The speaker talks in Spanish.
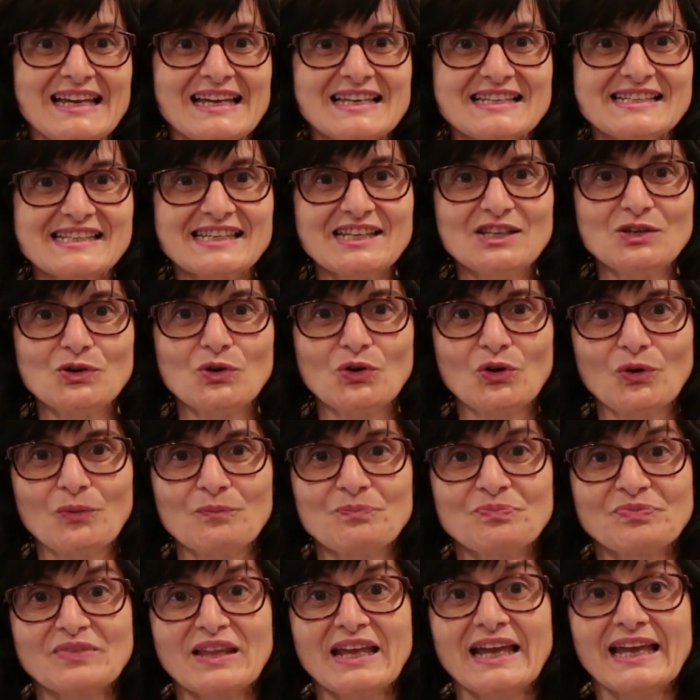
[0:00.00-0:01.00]

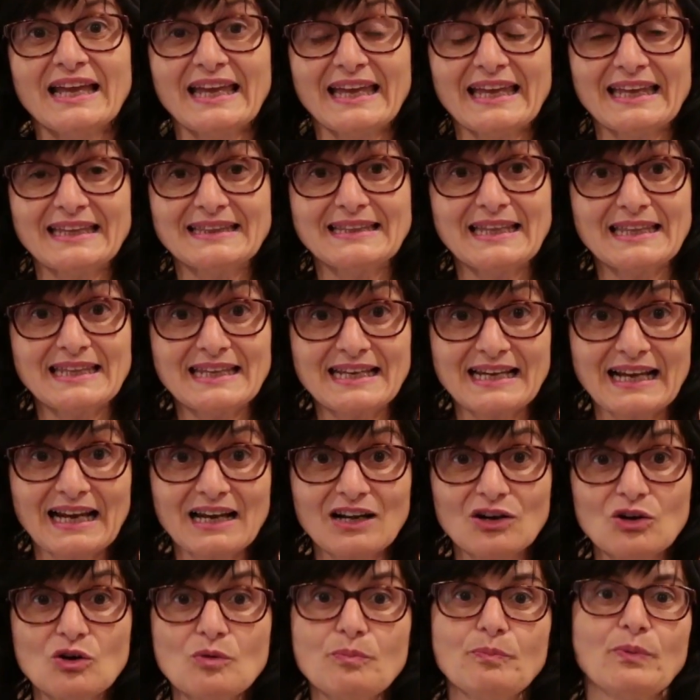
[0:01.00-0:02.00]
sino eh,
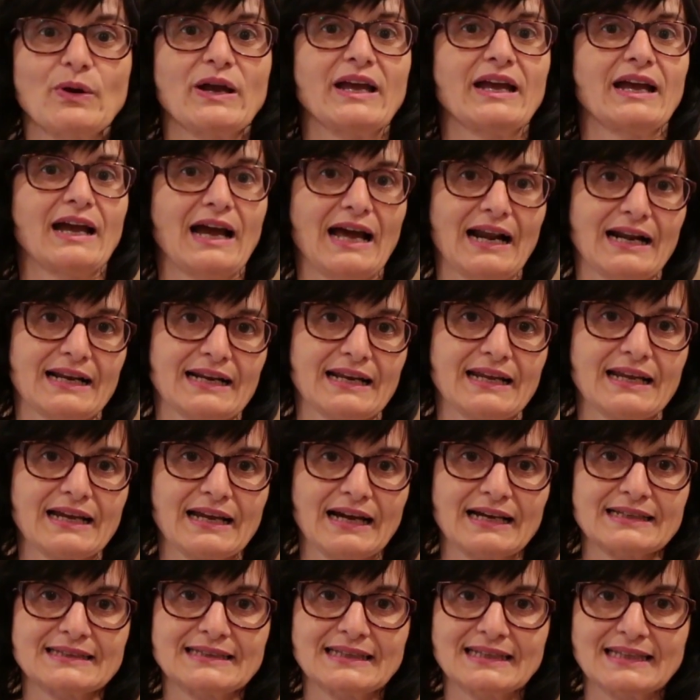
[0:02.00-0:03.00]
dedicarlo pues, al
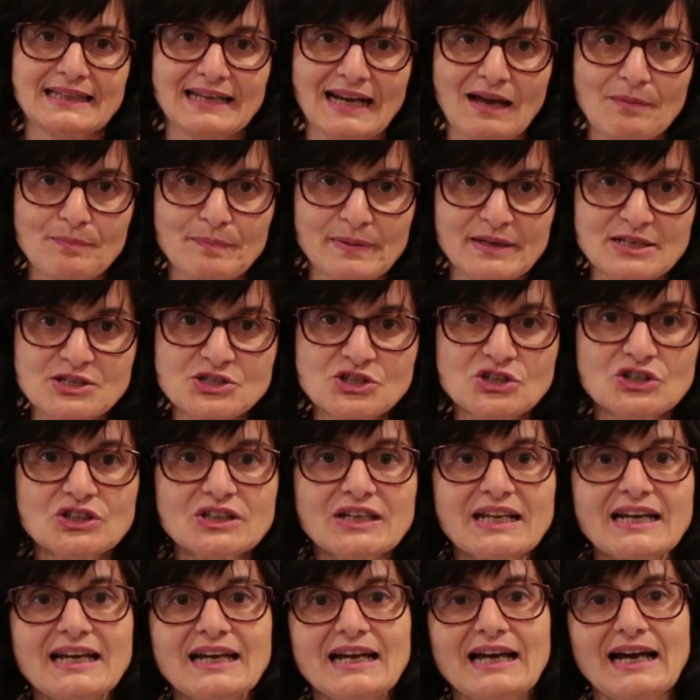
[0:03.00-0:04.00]
rescate de las
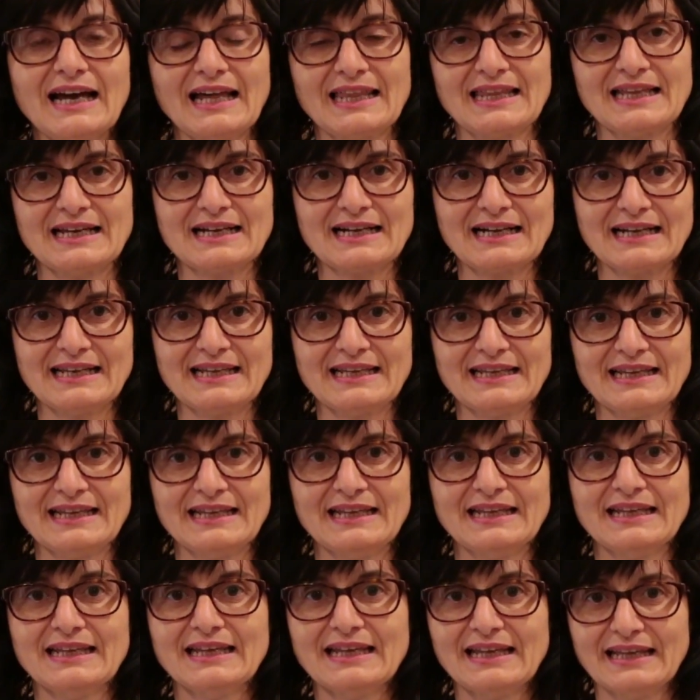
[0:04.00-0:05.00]
personas, a, darle,
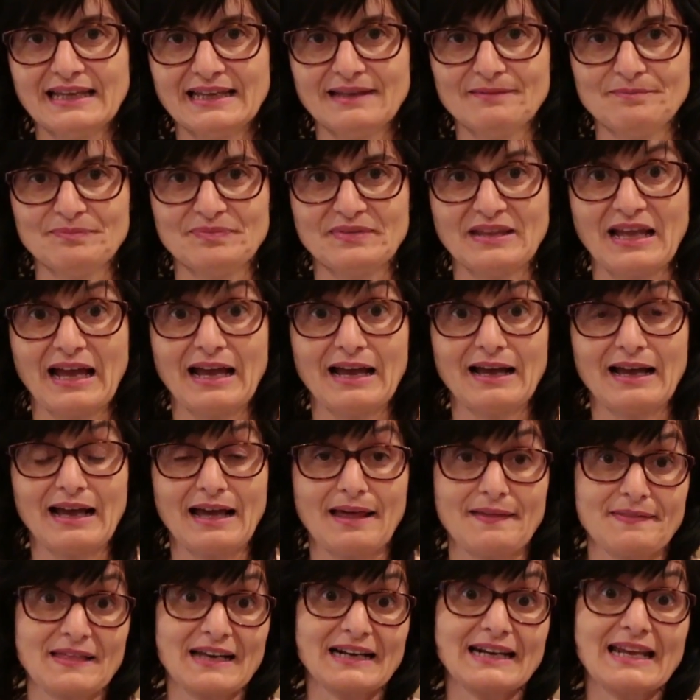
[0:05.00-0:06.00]
eh,
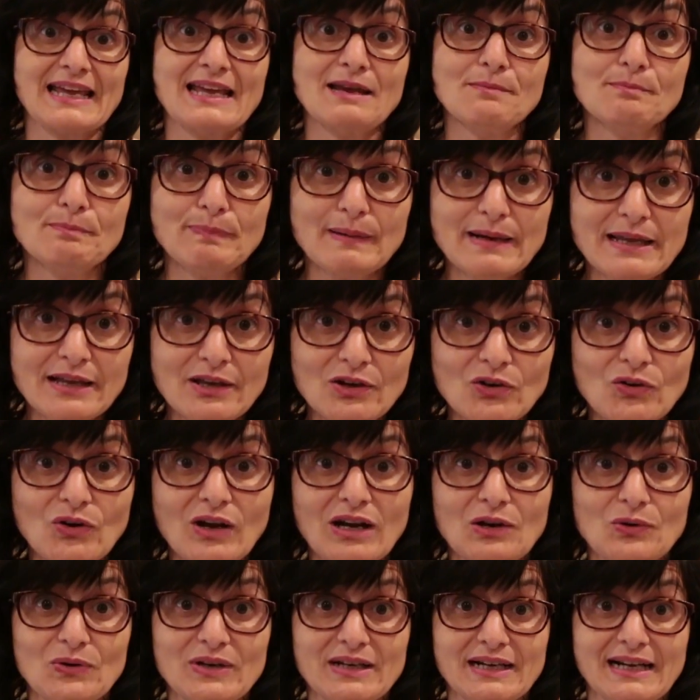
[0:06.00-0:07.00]
a darles empleo,
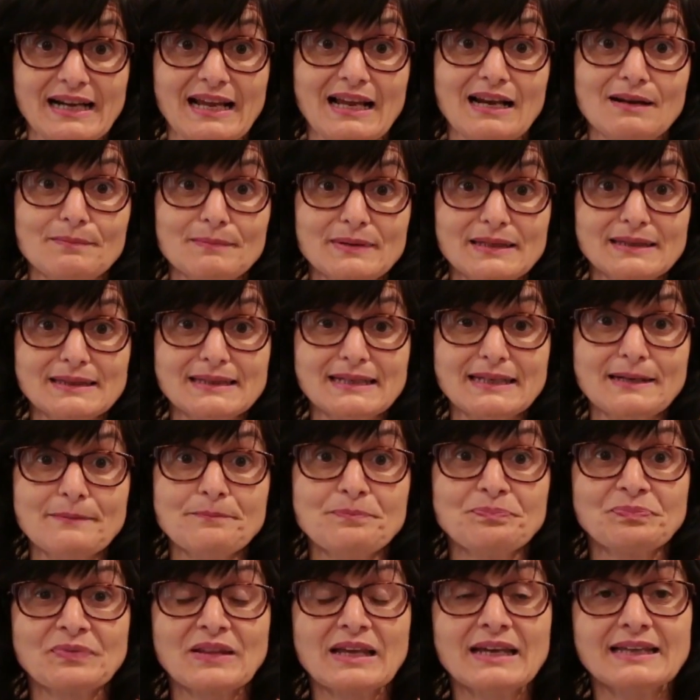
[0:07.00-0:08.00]
a lo que realmente
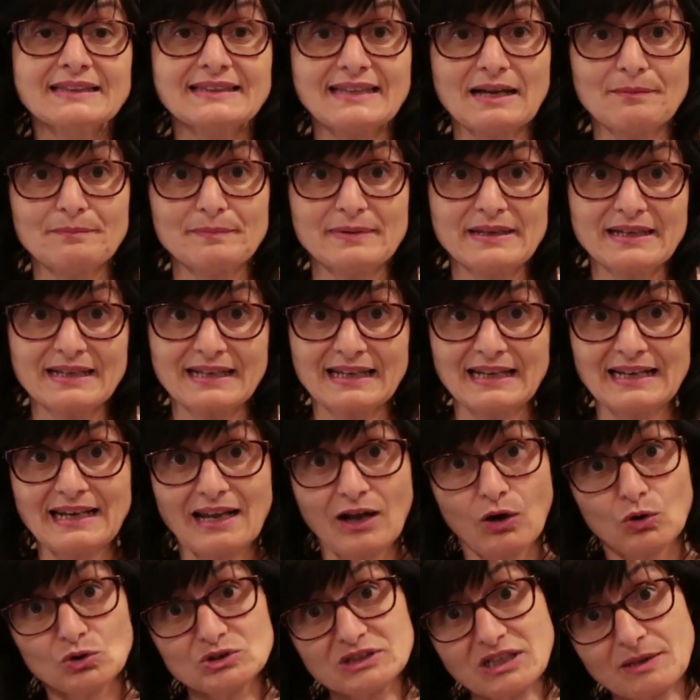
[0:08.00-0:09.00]
también es
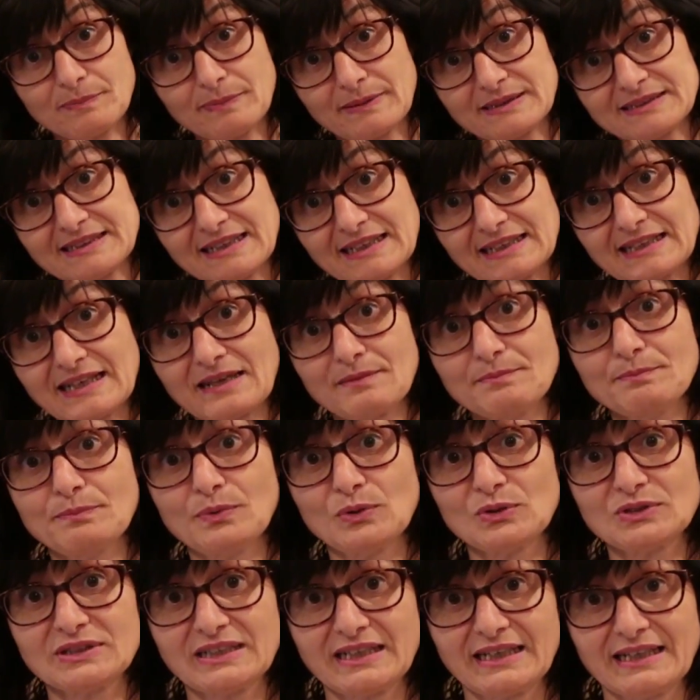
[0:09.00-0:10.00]
la otra pata que
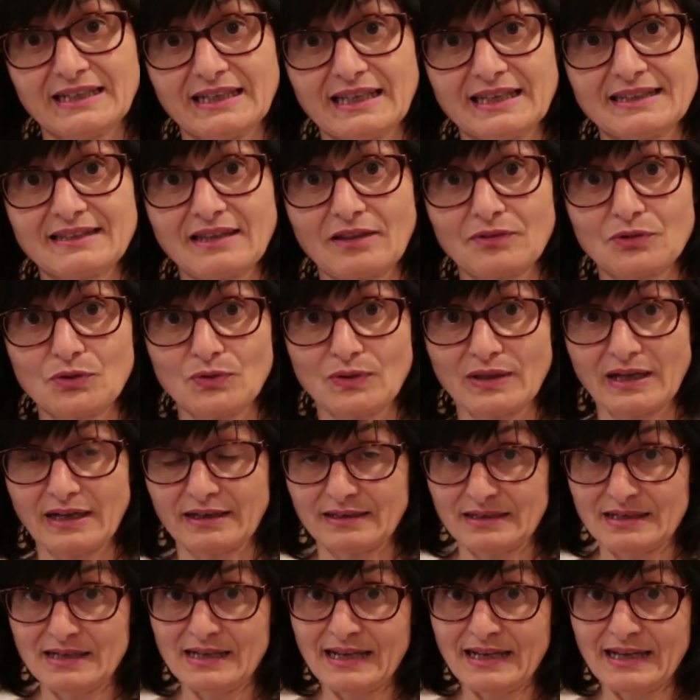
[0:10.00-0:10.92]
importa en esta ciudad.